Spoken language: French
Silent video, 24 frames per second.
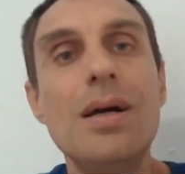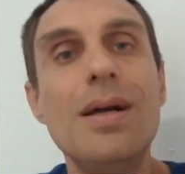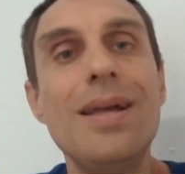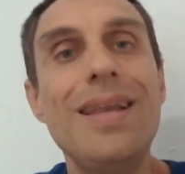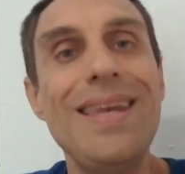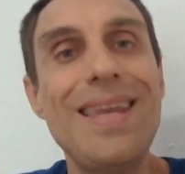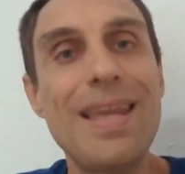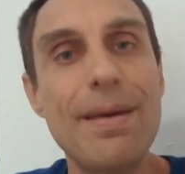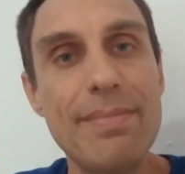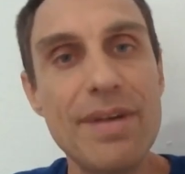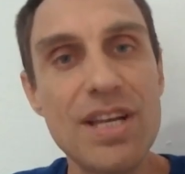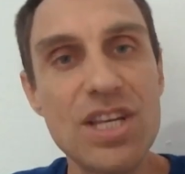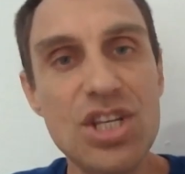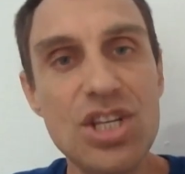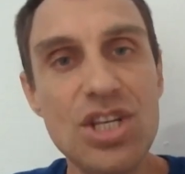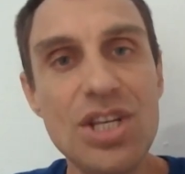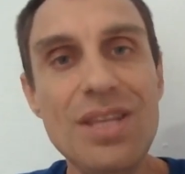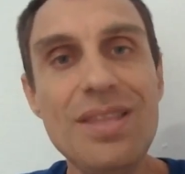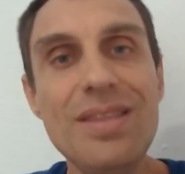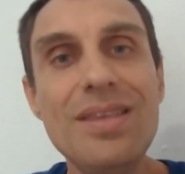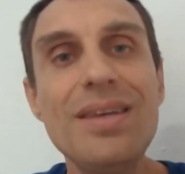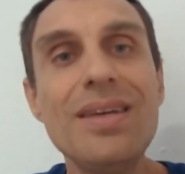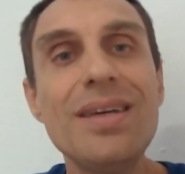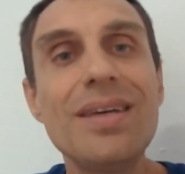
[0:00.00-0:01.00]
La
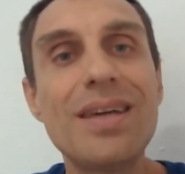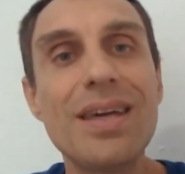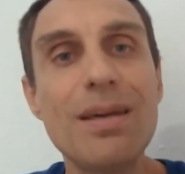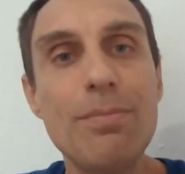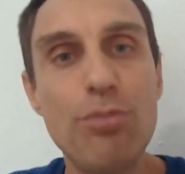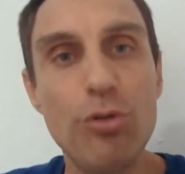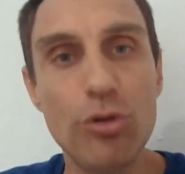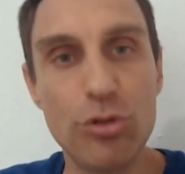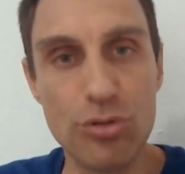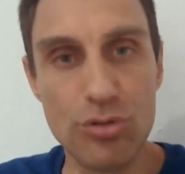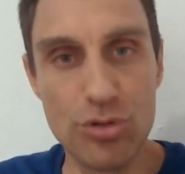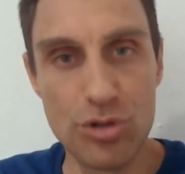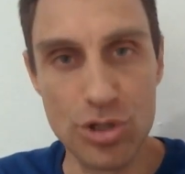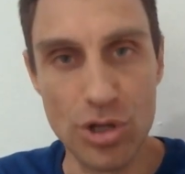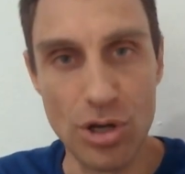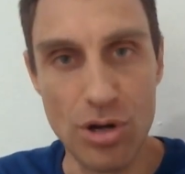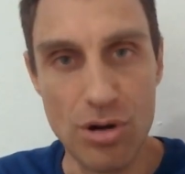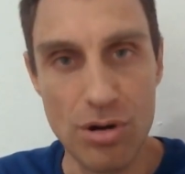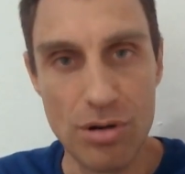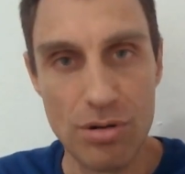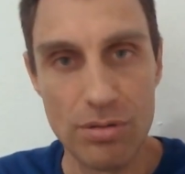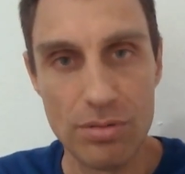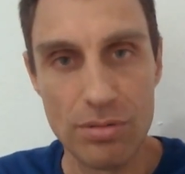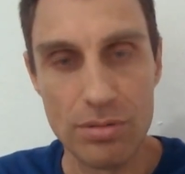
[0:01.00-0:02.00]
machine répond toute seule.
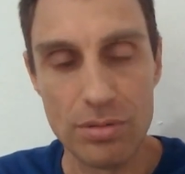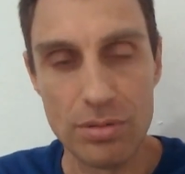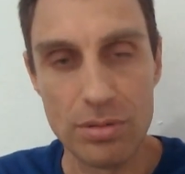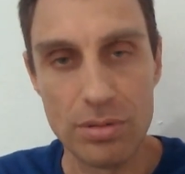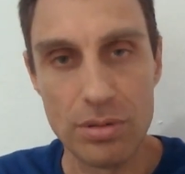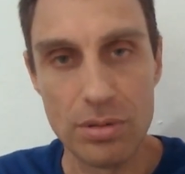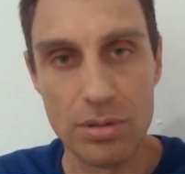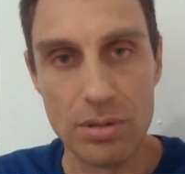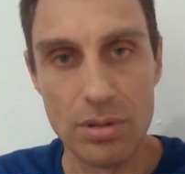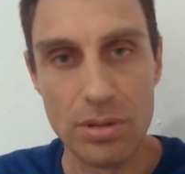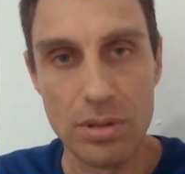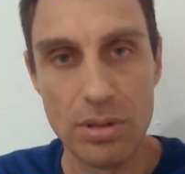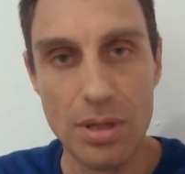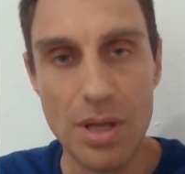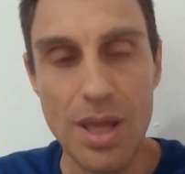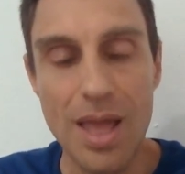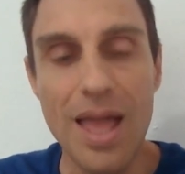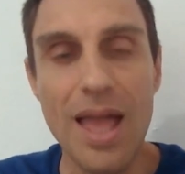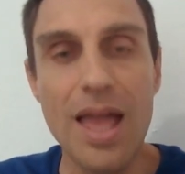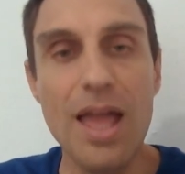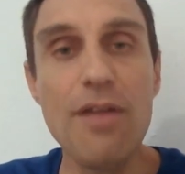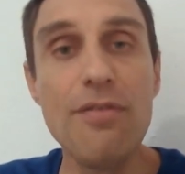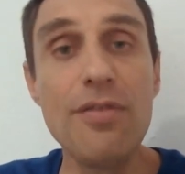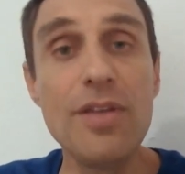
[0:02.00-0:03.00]

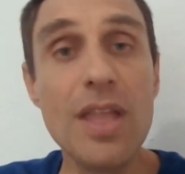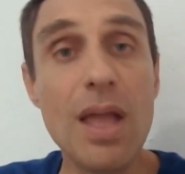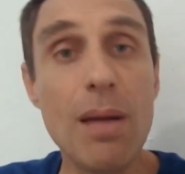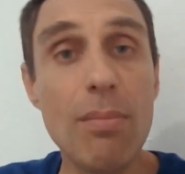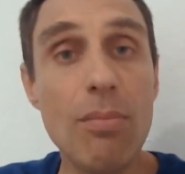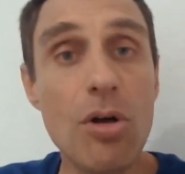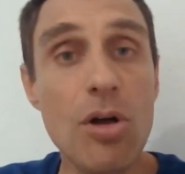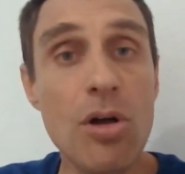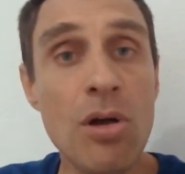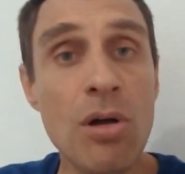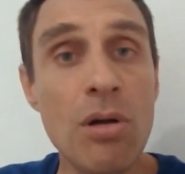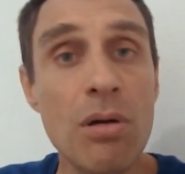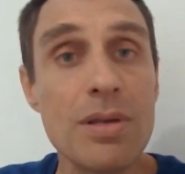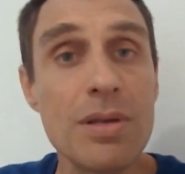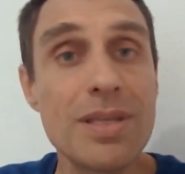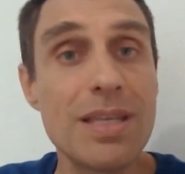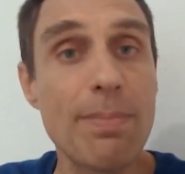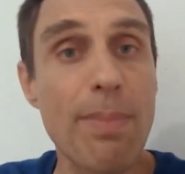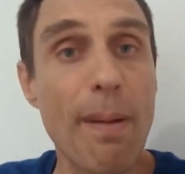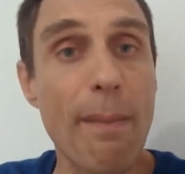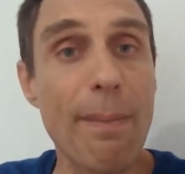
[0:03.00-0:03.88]
Évidemment, ce n'est pas